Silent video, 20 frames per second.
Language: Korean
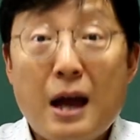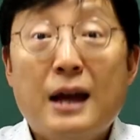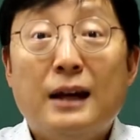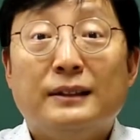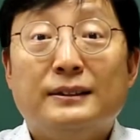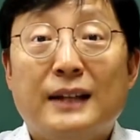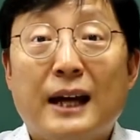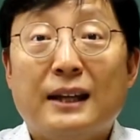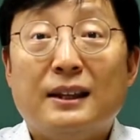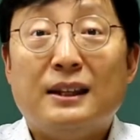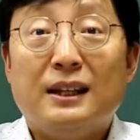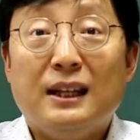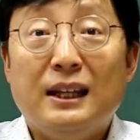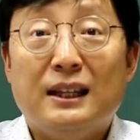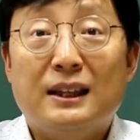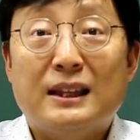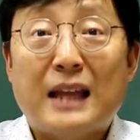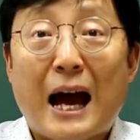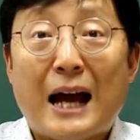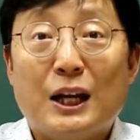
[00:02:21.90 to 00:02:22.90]
셋
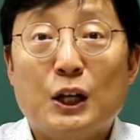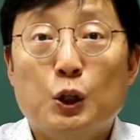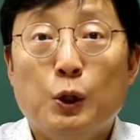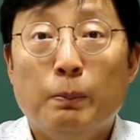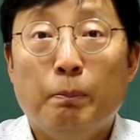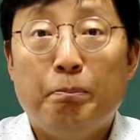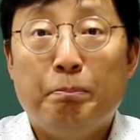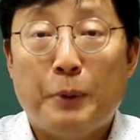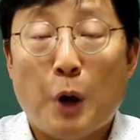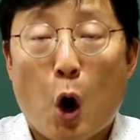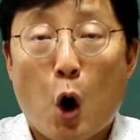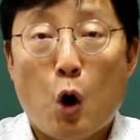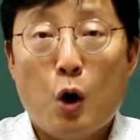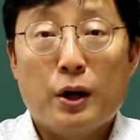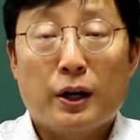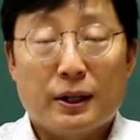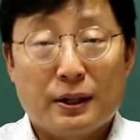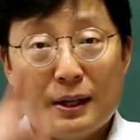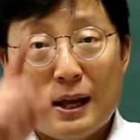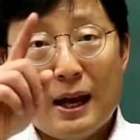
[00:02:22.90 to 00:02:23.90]
있단 음표.
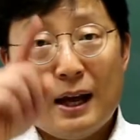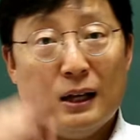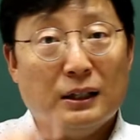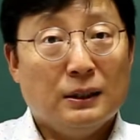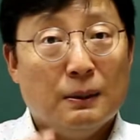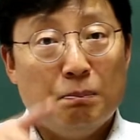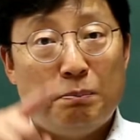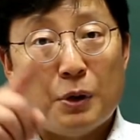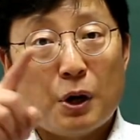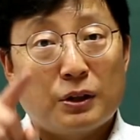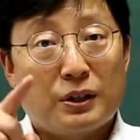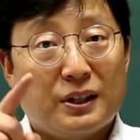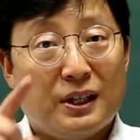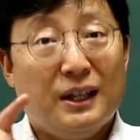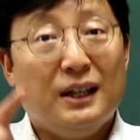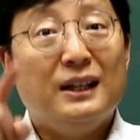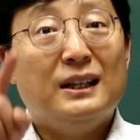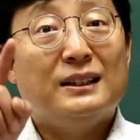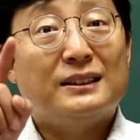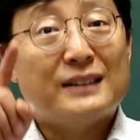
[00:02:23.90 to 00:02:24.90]
근데
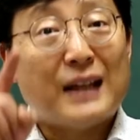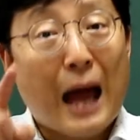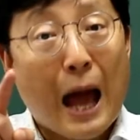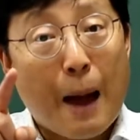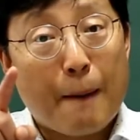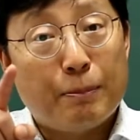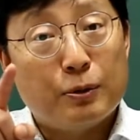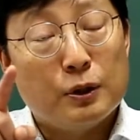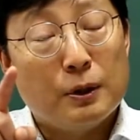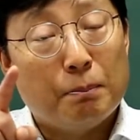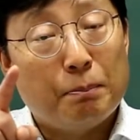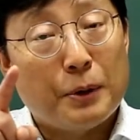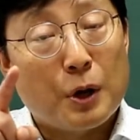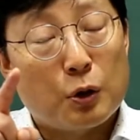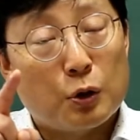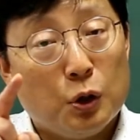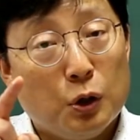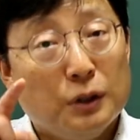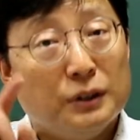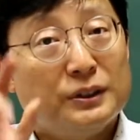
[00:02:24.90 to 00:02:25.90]
음표들이 사
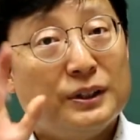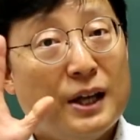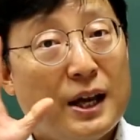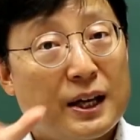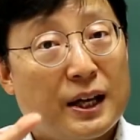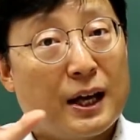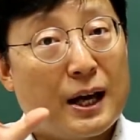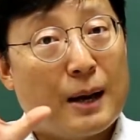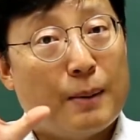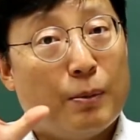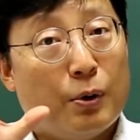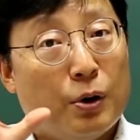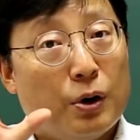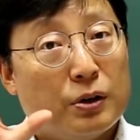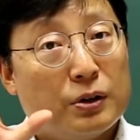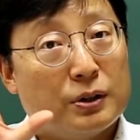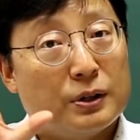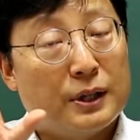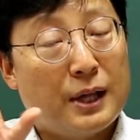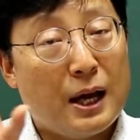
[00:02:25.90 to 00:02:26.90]
분음표로 세 개가
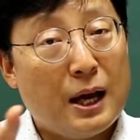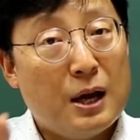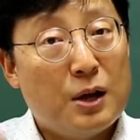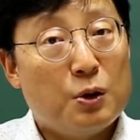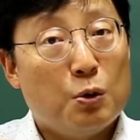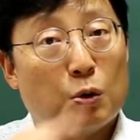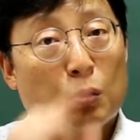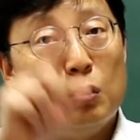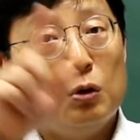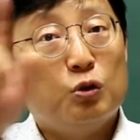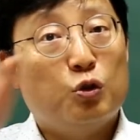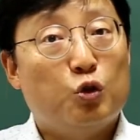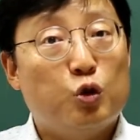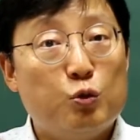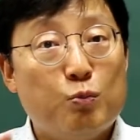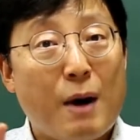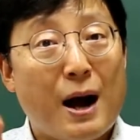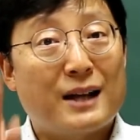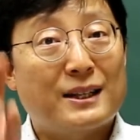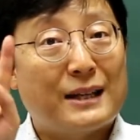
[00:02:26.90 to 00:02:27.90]
모여있는데 요걸 두
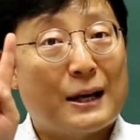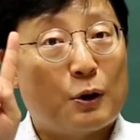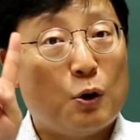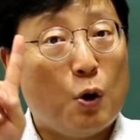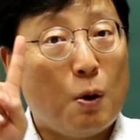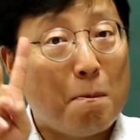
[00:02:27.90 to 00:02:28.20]
박자로